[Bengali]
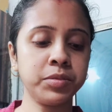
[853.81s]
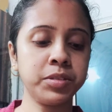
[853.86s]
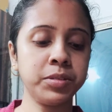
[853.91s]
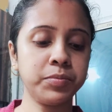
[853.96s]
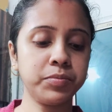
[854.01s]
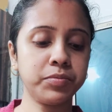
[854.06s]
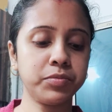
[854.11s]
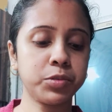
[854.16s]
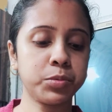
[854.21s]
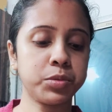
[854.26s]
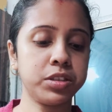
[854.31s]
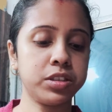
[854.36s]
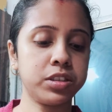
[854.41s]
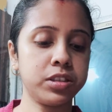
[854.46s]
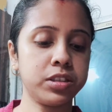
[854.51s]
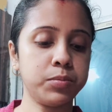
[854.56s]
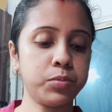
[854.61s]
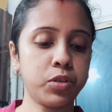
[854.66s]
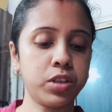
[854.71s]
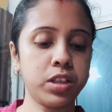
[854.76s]
তোমাদের সাথে
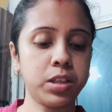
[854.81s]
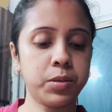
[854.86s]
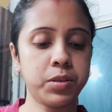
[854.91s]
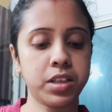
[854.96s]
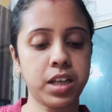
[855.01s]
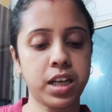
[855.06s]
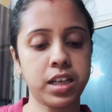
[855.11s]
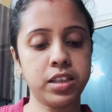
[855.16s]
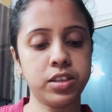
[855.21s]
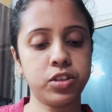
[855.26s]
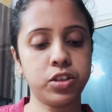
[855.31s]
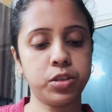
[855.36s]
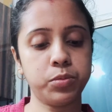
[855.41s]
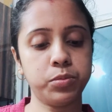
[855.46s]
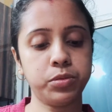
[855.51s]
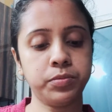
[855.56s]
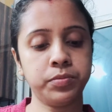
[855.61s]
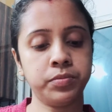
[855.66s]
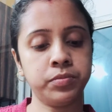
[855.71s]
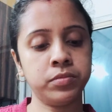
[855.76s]
পরে আবার কানেক্ট হবো
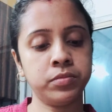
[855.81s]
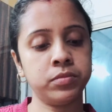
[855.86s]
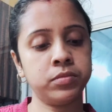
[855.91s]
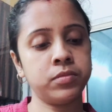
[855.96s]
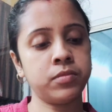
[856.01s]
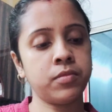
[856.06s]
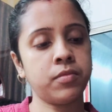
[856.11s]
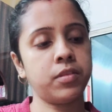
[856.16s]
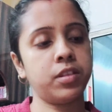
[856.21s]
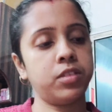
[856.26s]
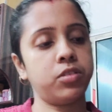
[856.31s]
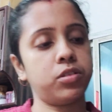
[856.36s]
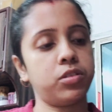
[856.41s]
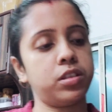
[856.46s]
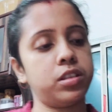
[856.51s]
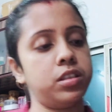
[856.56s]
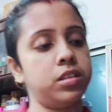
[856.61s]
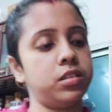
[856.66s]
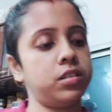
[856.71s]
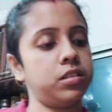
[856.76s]

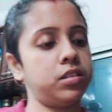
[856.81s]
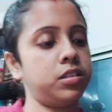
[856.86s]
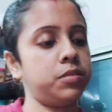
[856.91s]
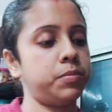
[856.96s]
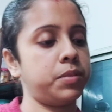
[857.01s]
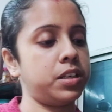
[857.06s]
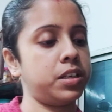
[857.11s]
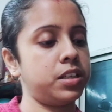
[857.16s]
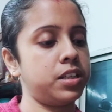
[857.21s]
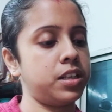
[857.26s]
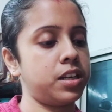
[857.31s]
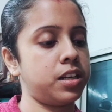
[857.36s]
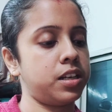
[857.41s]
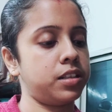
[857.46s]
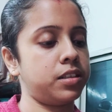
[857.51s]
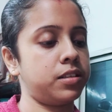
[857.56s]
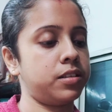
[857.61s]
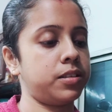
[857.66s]
শীত বেরিয়ে আসছে